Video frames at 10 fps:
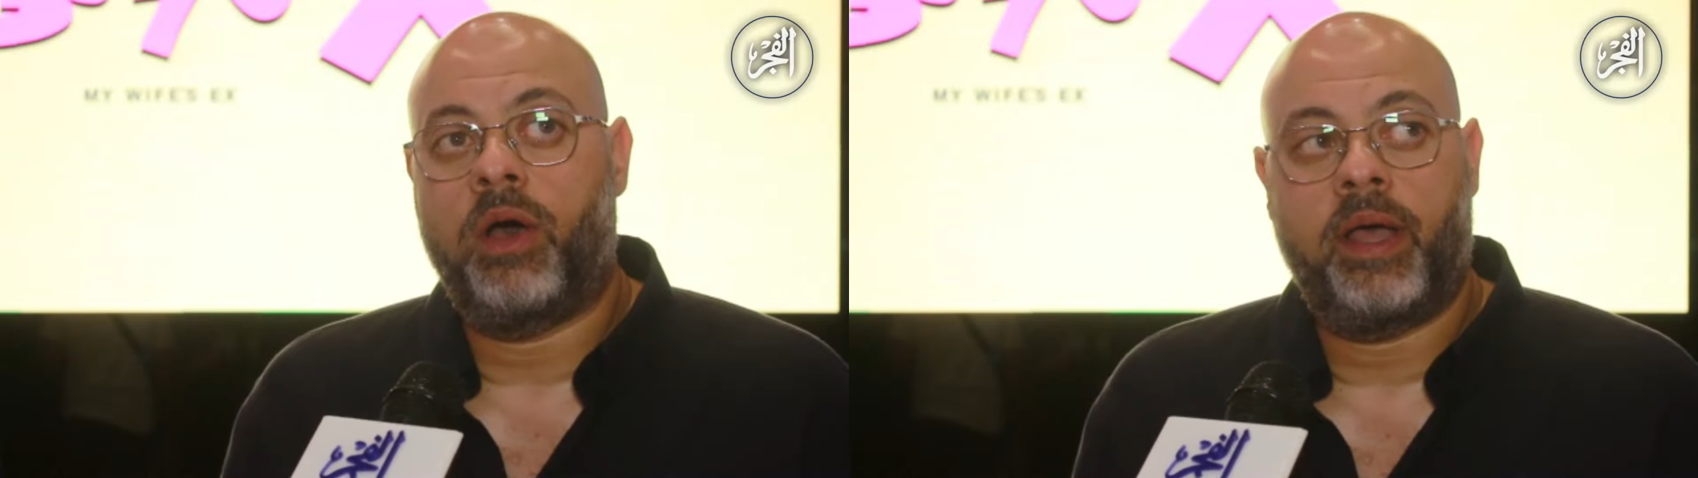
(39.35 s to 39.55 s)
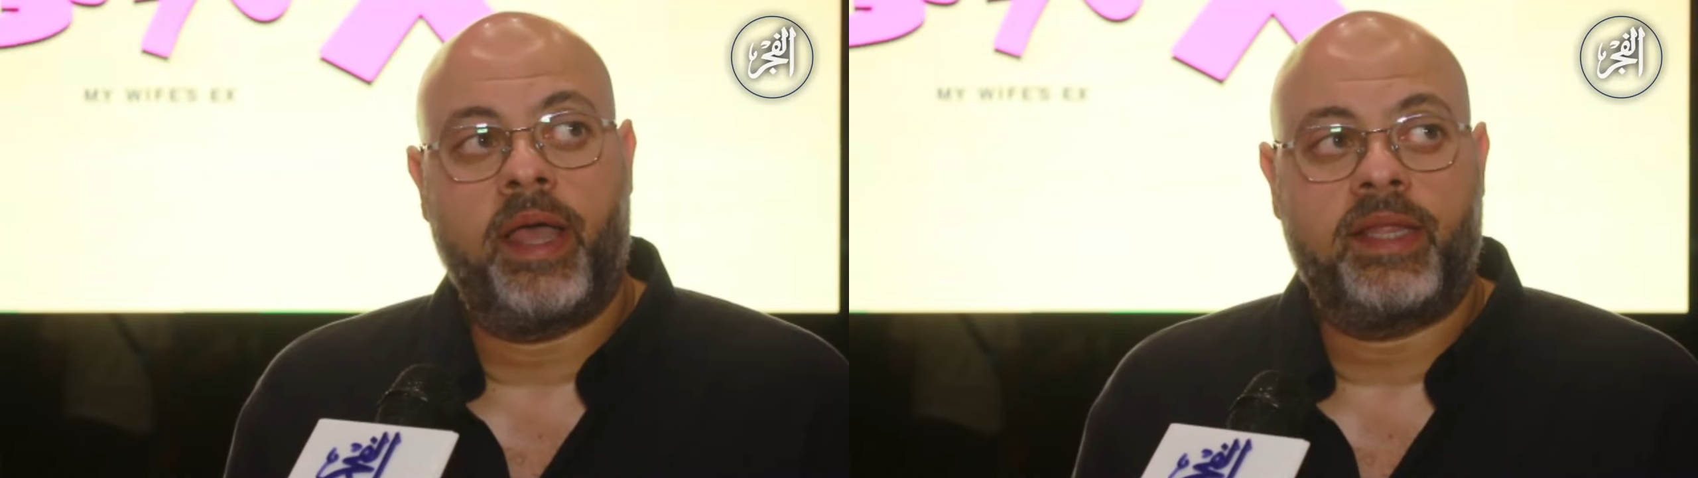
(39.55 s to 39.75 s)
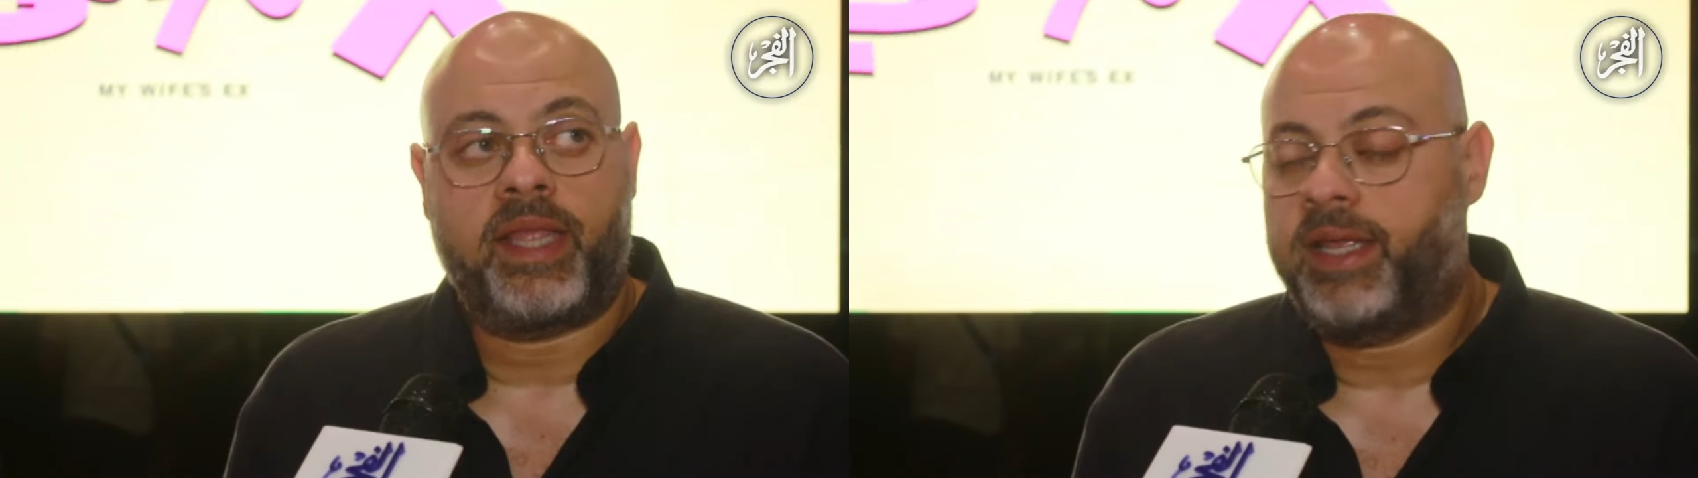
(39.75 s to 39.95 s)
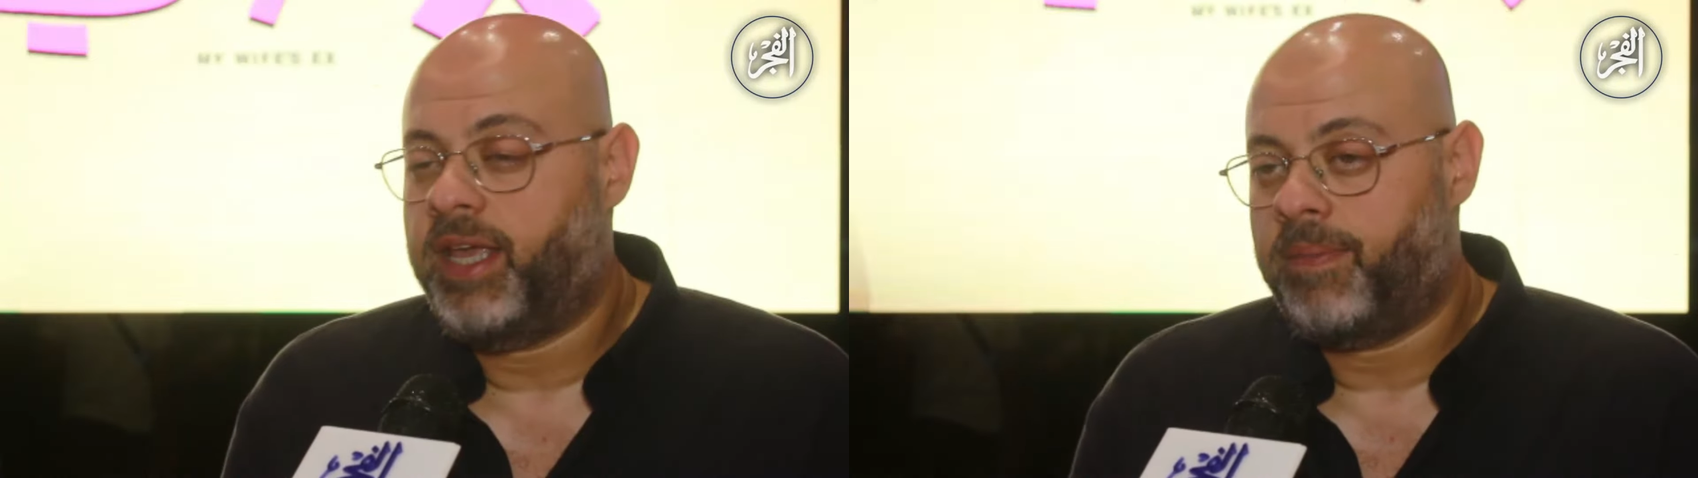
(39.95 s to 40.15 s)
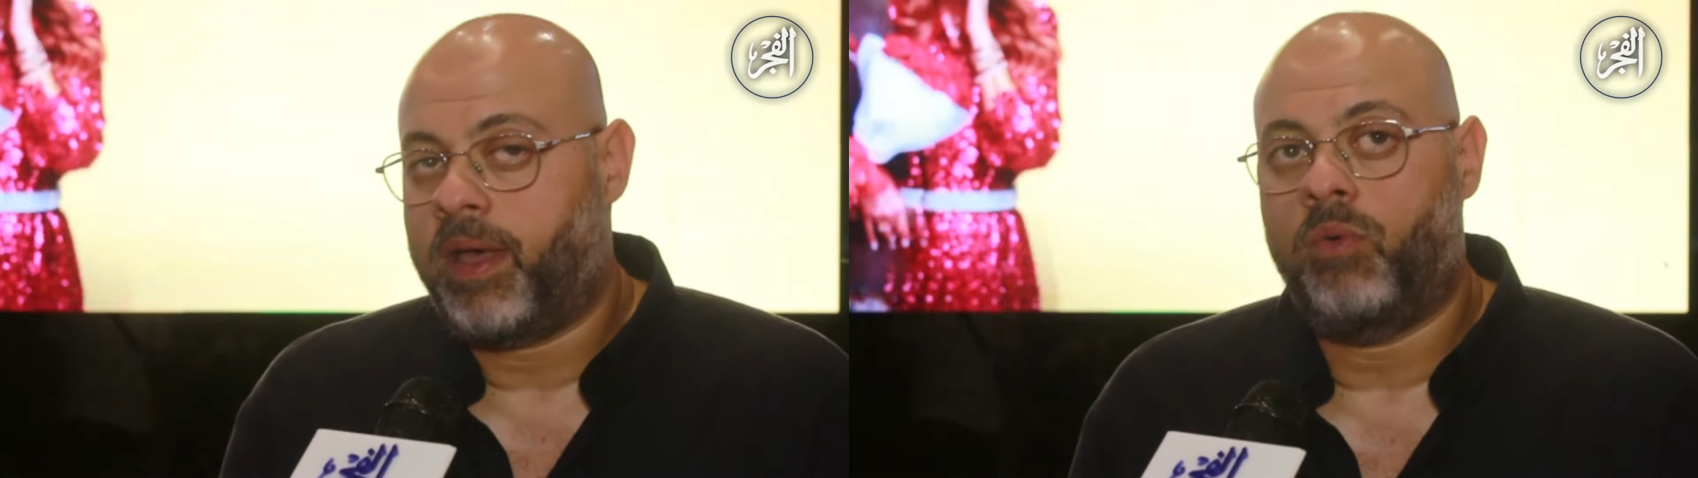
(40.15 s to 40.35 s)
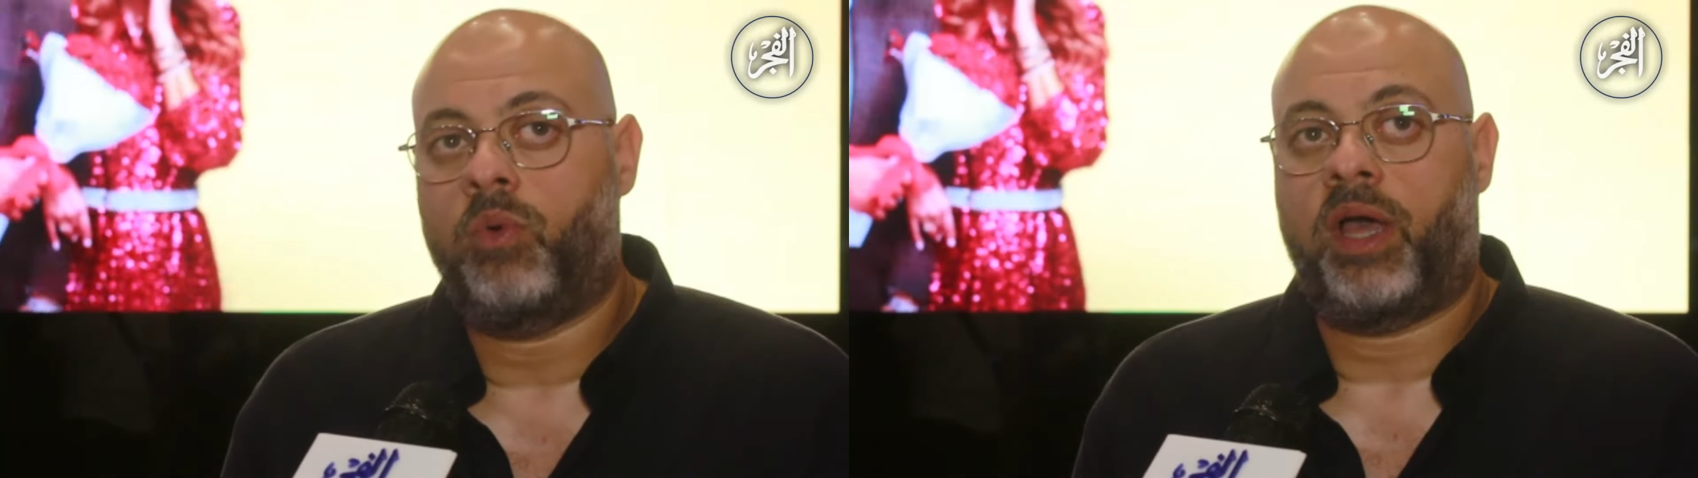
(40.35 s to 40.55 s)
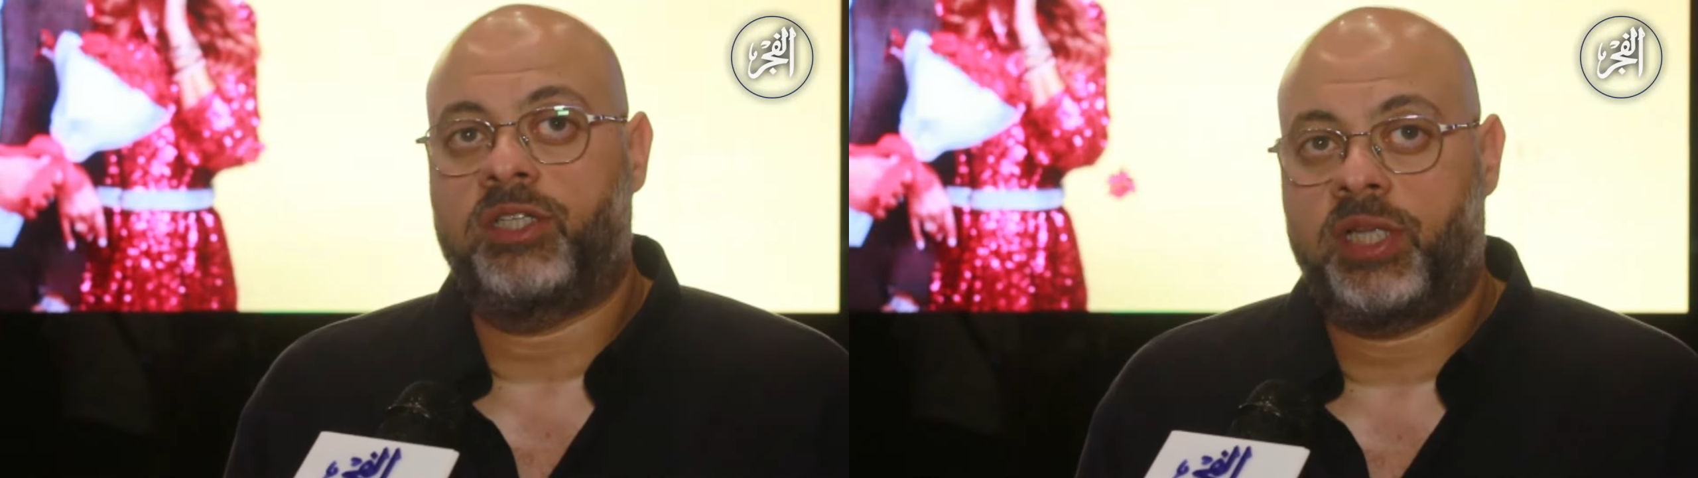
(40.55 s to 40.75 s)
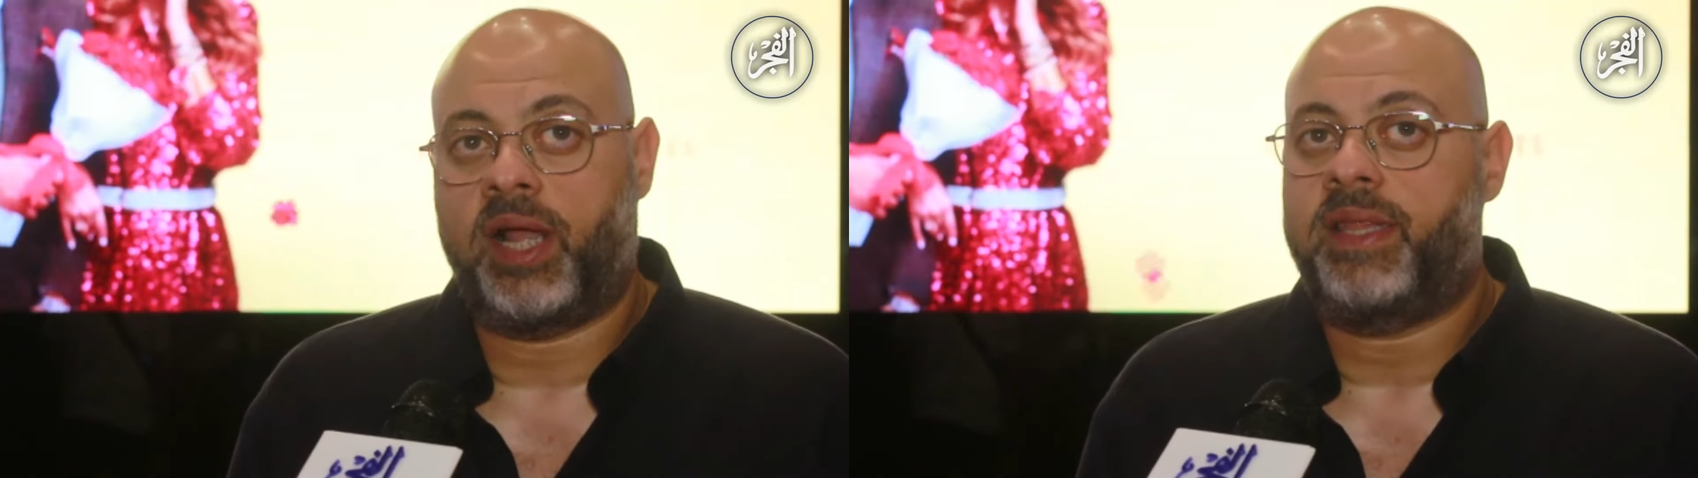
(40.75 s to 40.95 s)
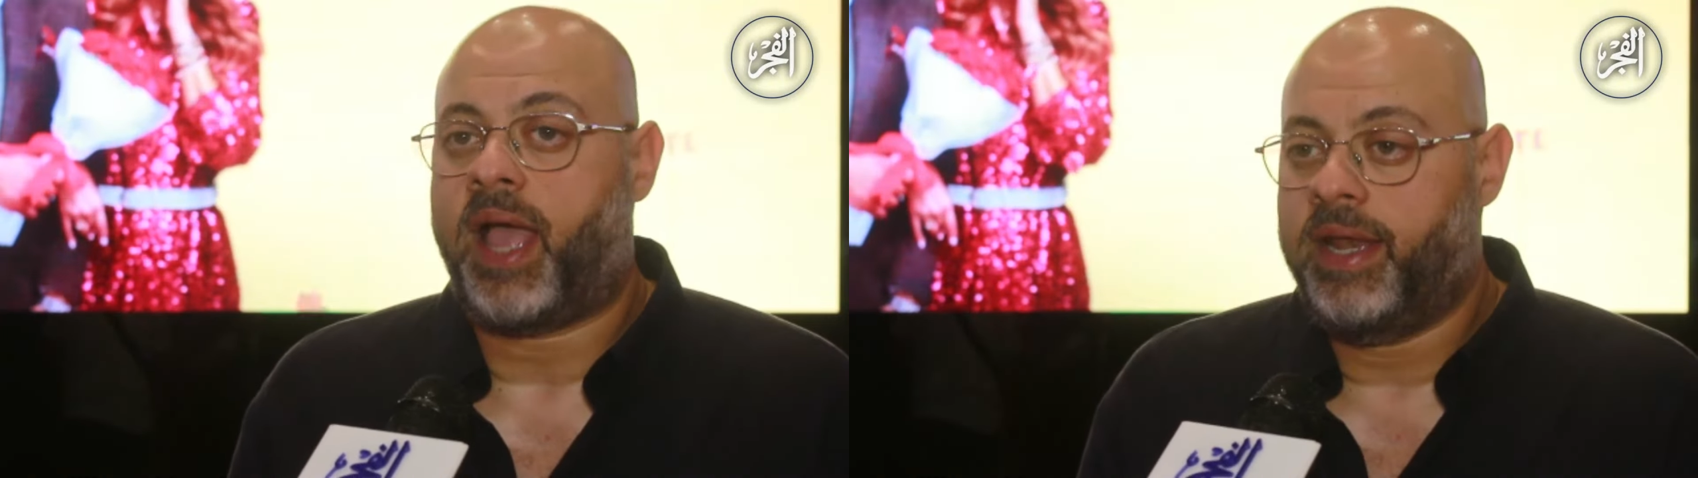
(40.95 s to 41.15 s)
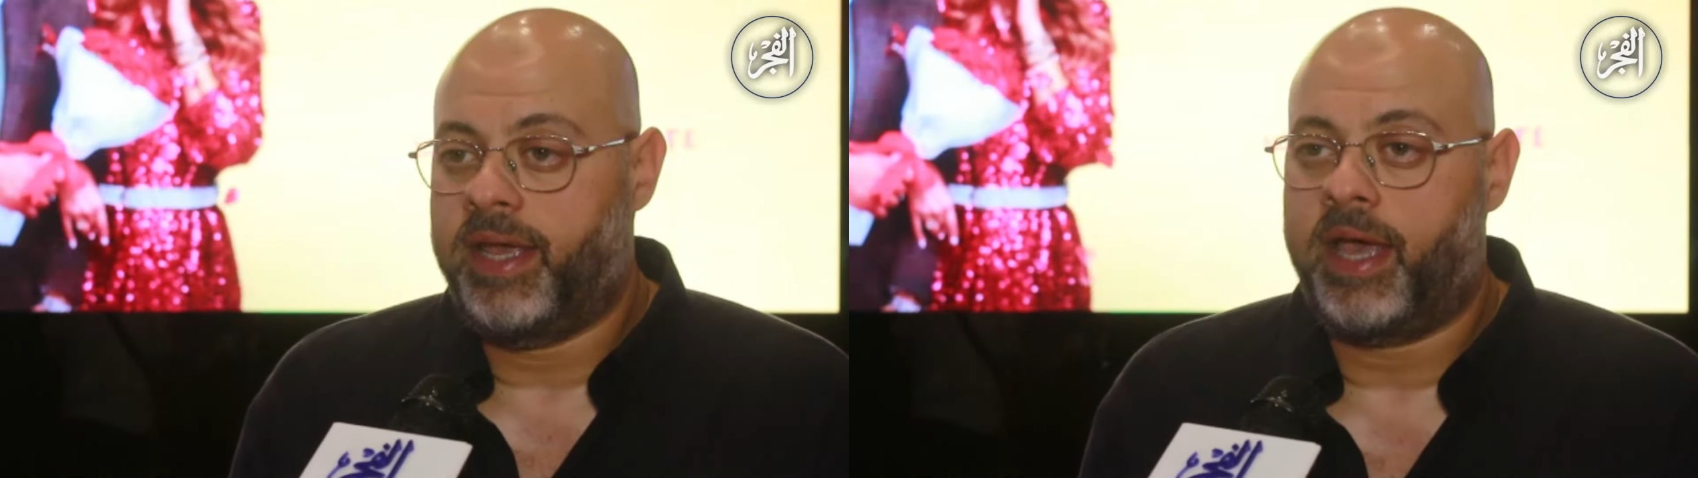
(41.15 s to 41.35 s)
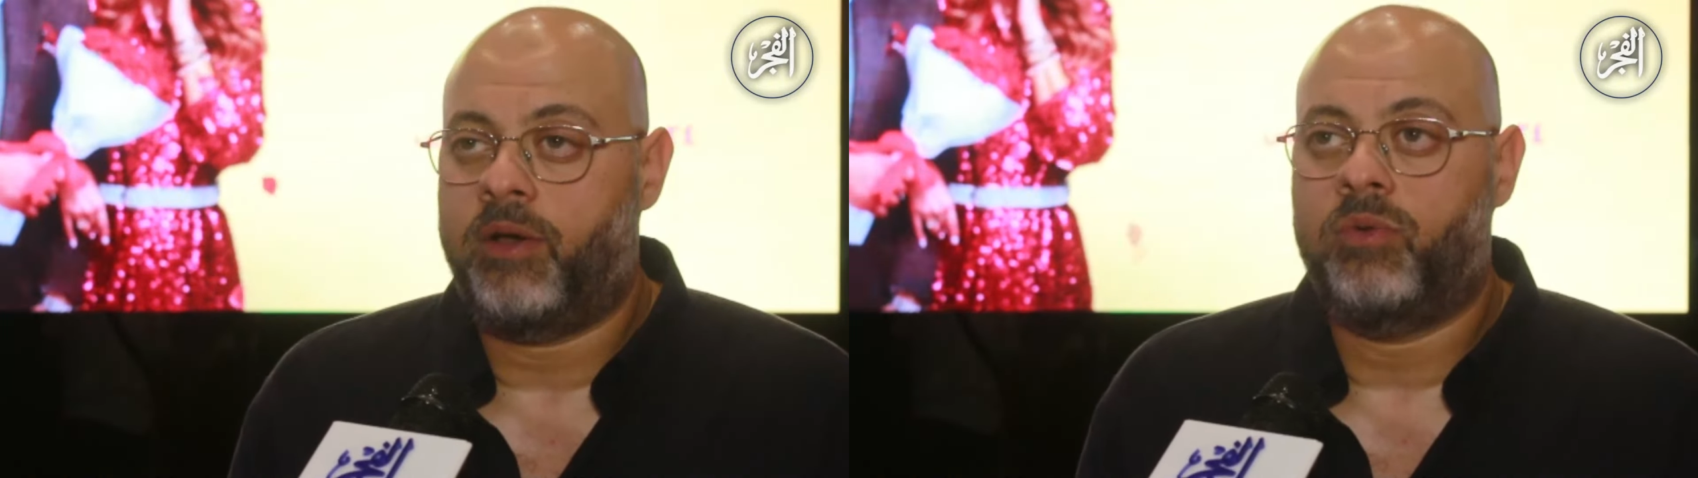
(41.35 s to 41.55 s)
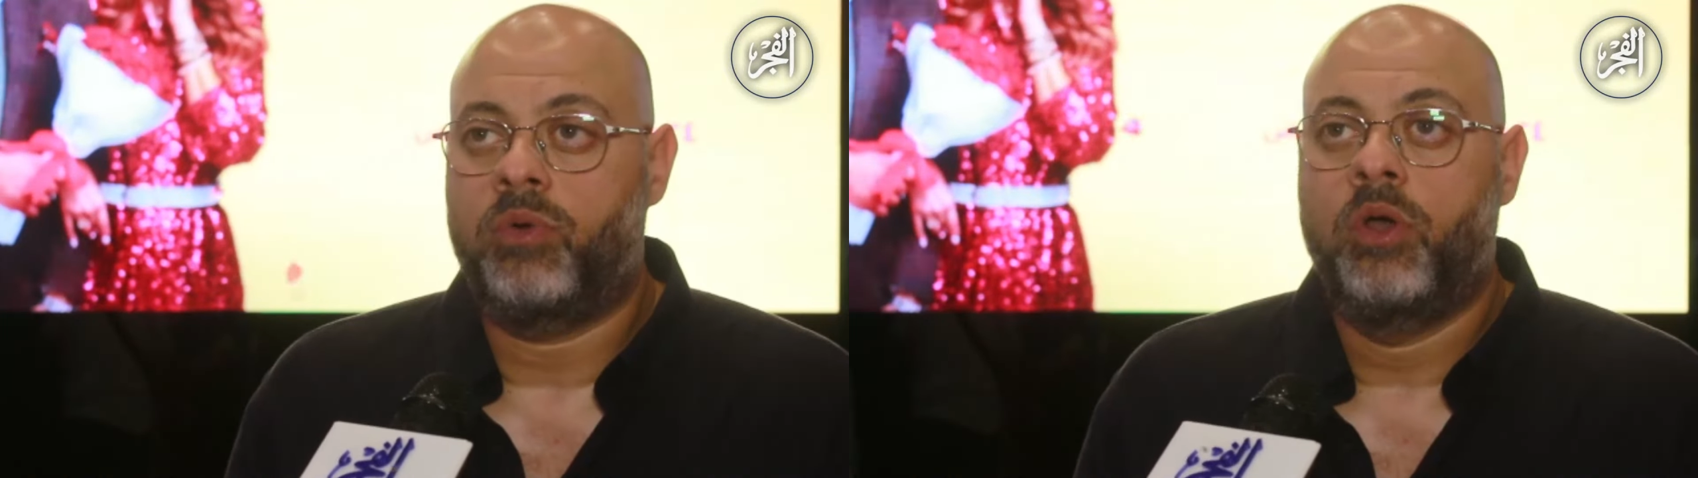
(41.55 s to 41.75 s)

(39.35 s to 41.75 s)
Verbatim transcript: هي تركيبه واشتغلنا عليها و...